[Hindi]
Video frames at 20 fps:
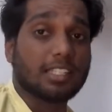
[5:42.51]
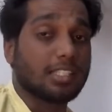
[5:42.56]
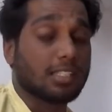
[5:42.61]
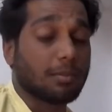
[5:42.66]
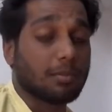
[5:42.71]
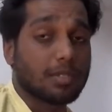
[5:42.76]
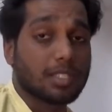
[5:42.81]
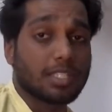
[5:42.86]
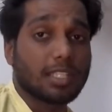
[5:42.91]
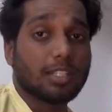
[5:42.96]

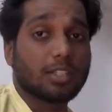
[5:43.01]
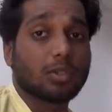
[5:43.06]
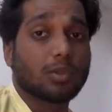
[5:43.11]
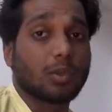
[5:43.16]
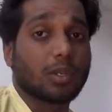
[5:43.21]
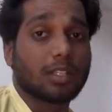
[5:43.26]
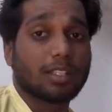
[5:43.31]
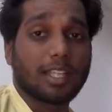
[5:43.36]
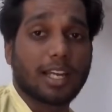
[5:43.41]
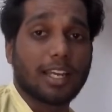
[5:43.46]
जिम से
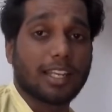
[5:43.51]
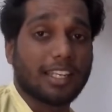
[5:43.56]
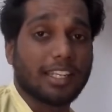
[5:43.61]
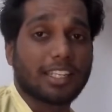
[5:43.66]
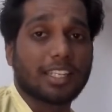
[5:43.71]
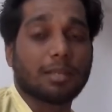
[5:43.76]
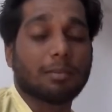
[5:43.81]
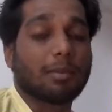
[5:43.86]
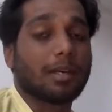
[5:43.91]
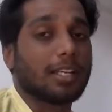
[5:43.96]
तुरंत
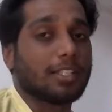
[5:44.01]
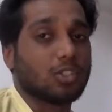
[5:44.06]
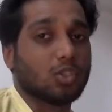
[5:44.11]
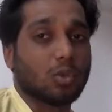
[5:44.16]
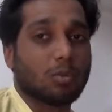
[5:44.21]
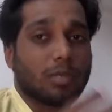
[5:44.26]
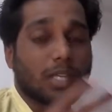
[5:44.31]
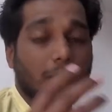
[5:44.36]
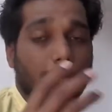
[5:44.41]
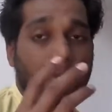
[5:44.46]
आने के बाद
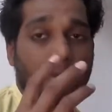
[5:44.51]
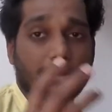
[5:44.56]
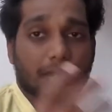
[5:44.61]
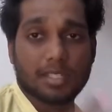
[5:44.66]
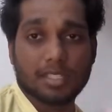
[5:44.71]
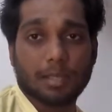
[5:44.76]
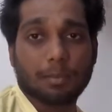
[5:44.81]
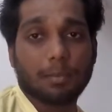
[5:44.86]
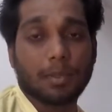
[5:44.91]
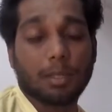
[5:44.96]
जो भी आपके
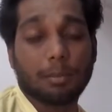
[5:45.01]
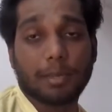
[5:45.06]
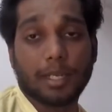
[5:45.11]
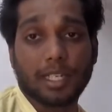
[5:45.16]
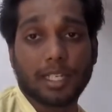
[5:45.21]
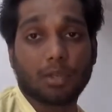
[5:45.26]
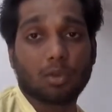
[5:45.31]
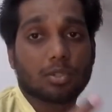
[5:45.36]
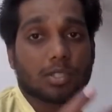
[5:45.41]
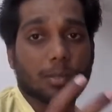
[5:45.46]
पास
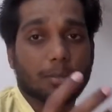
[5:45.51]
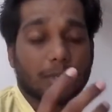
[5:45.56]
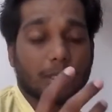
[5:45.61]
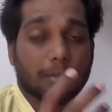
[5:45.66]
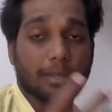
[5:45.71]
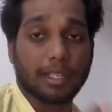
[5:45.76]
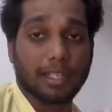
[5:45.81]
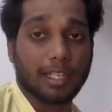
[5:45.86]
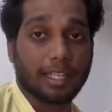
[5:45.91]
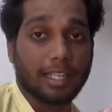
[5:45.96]
सप्लीमेंट है वो
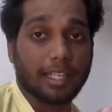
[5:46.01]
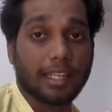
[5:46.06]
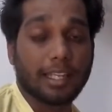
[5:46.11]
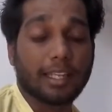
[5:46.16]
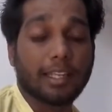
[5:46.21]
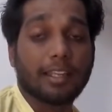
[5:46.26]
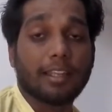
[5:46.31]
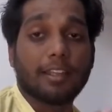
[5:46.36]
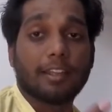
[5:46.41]
सप्लीमेंट ले